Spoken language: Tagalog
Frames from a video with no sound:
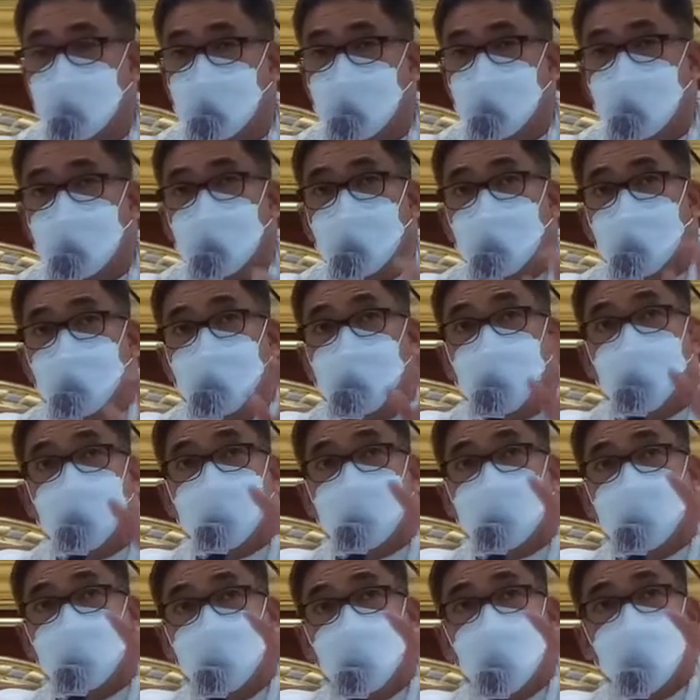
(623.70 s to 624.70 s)
boss,
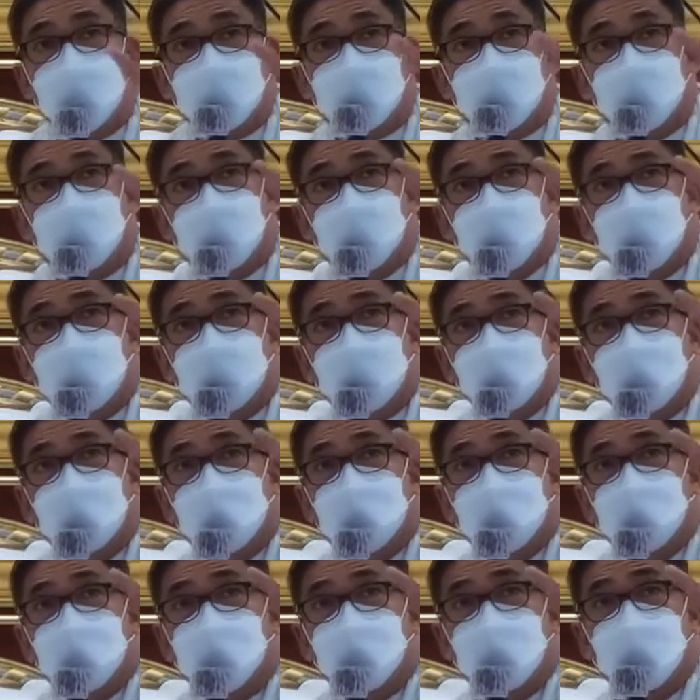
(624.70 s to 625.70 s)
boss,
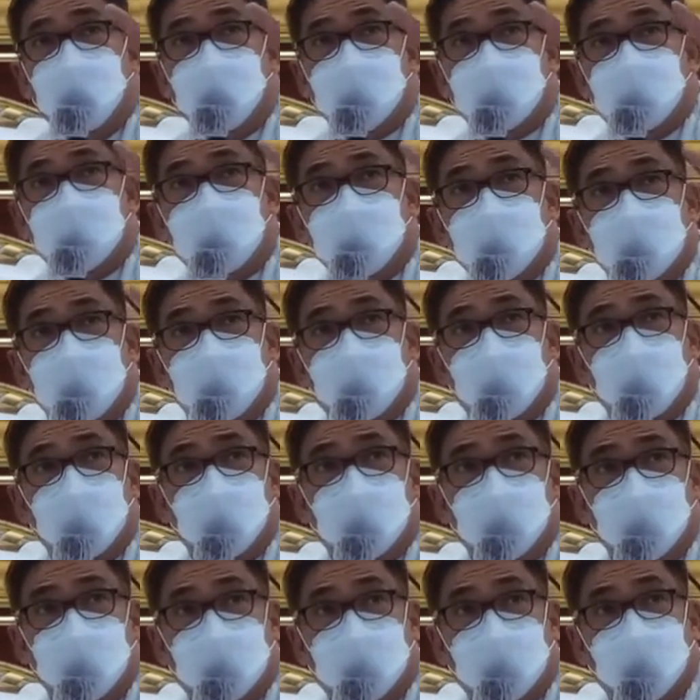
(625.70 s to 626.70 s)
boss, kil-
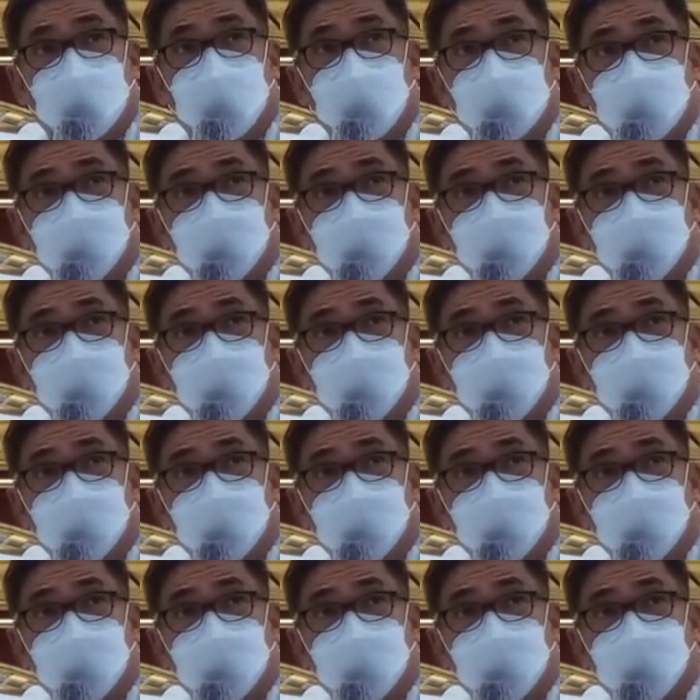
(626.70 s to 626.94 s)
kilala mo